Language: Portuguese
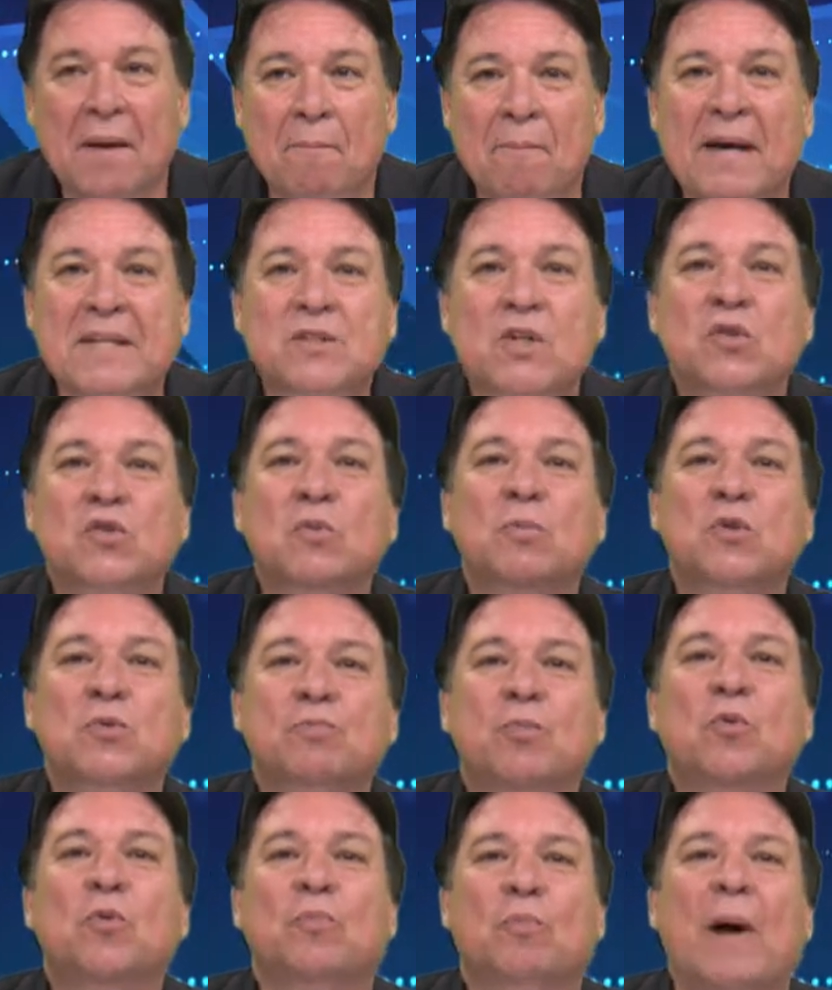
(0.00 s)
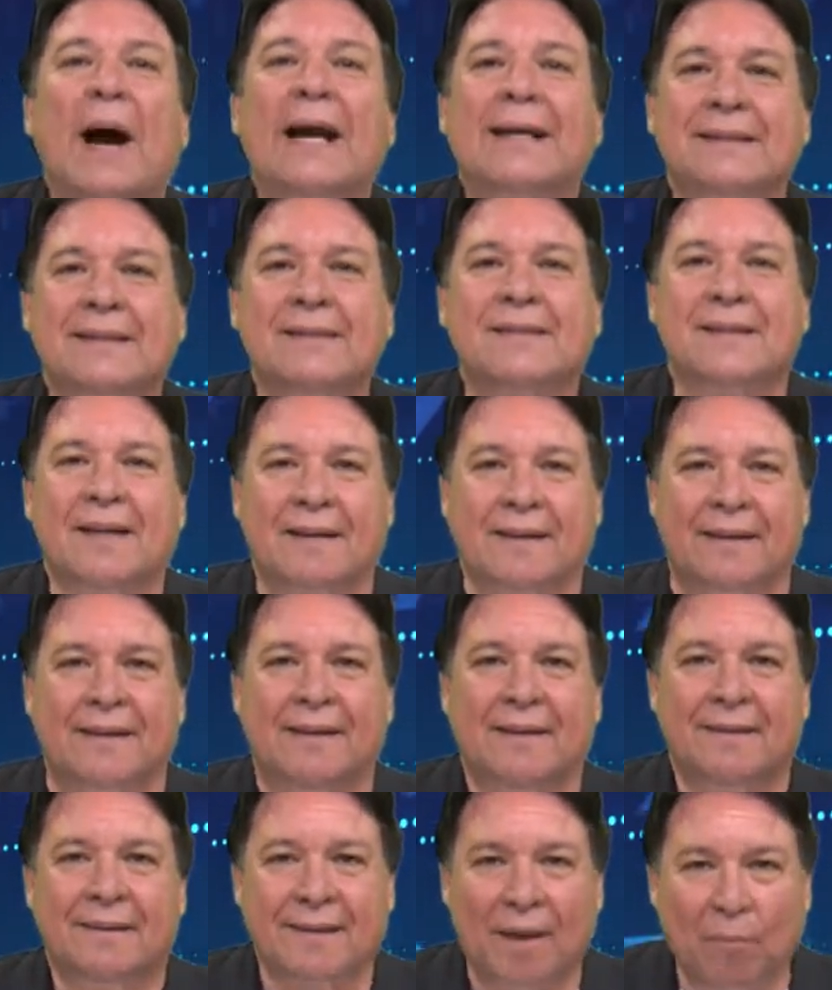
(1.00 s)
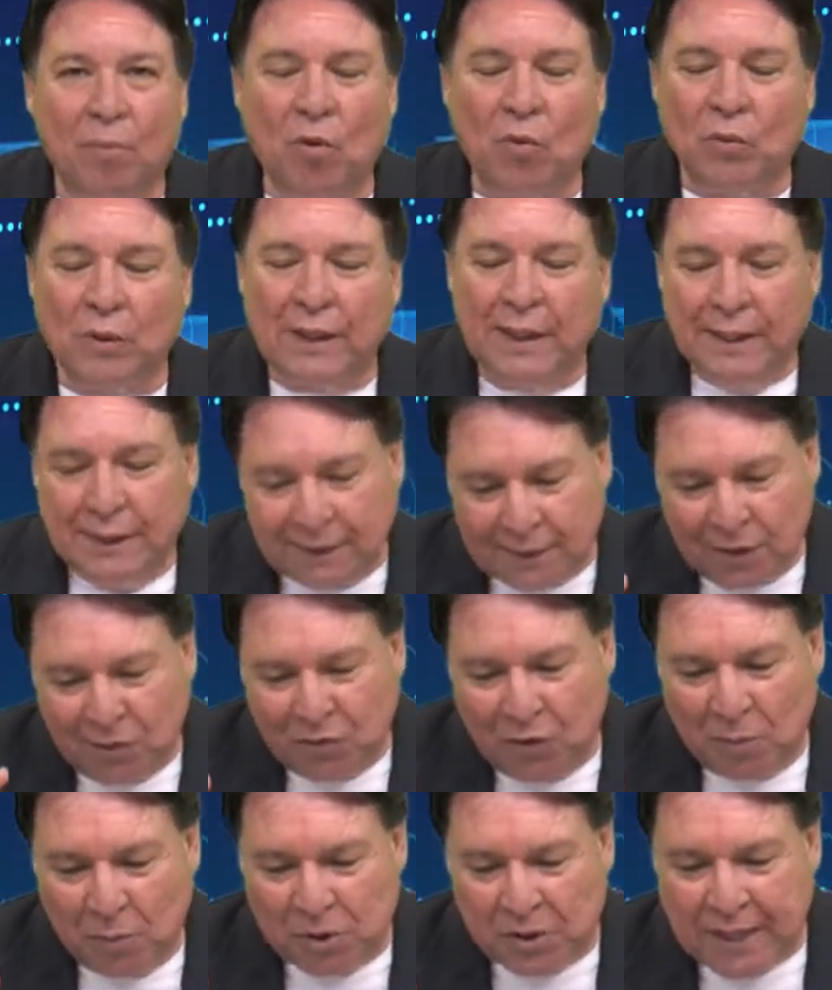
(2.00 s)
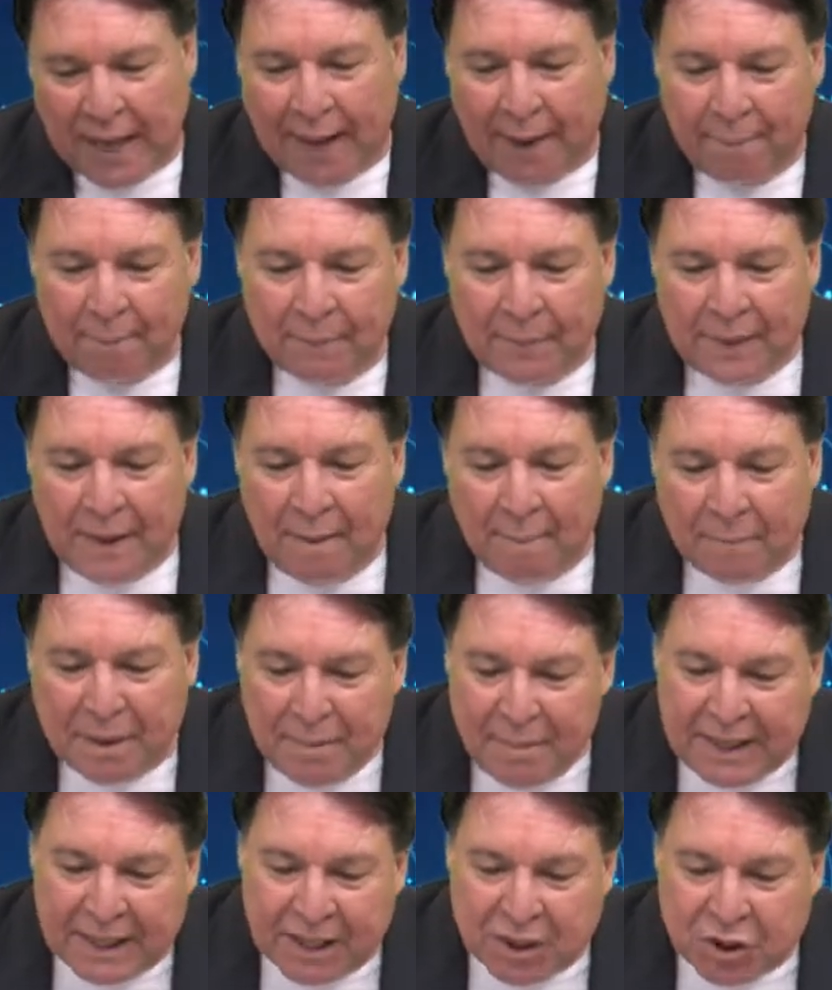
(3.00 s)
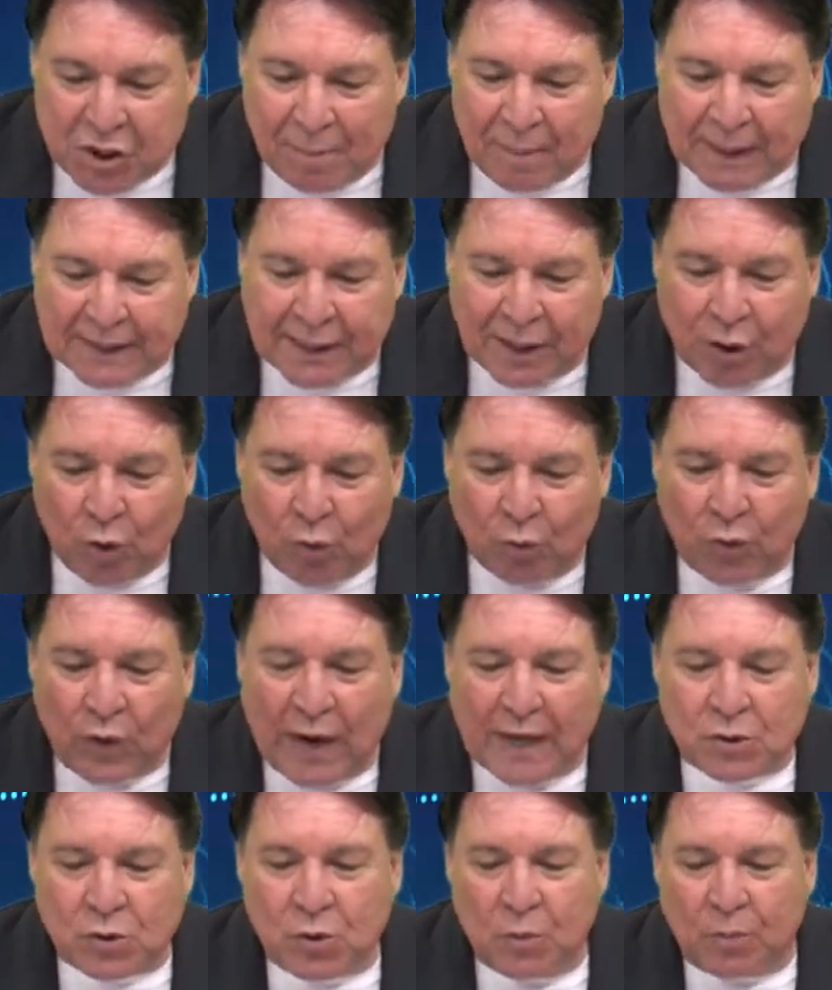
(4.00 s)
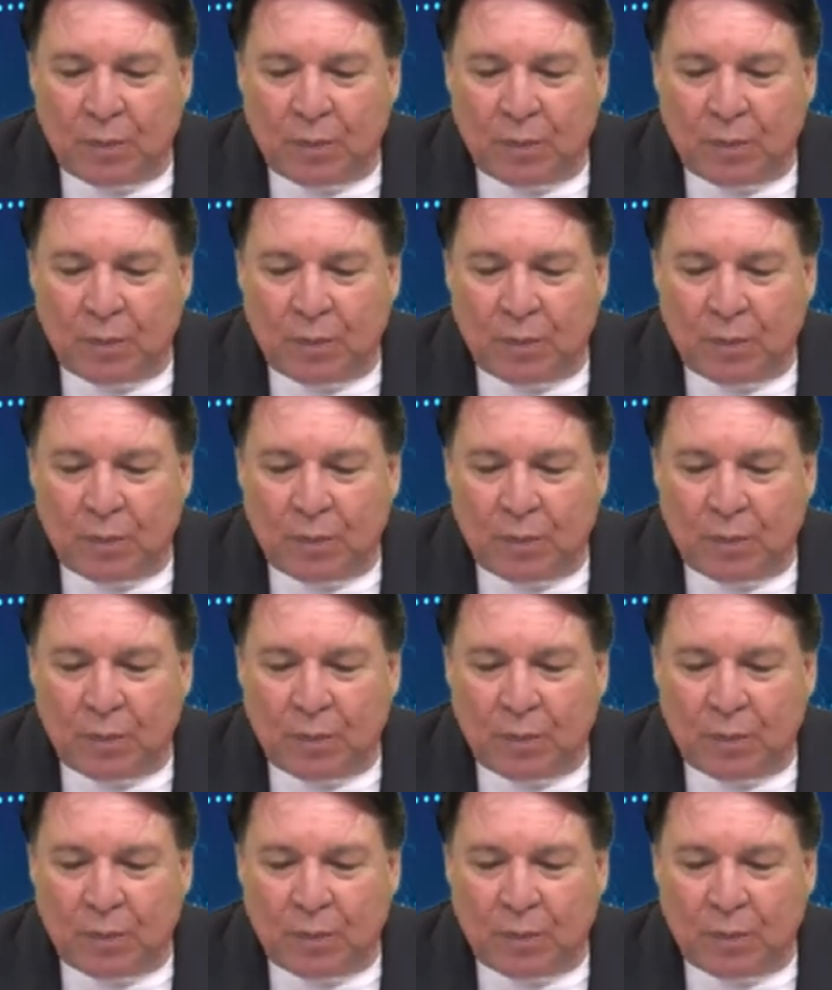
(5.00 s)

Mas nós vamos por partes aqui, tá bom? Então vamos lá. Primeira chamada que eu faço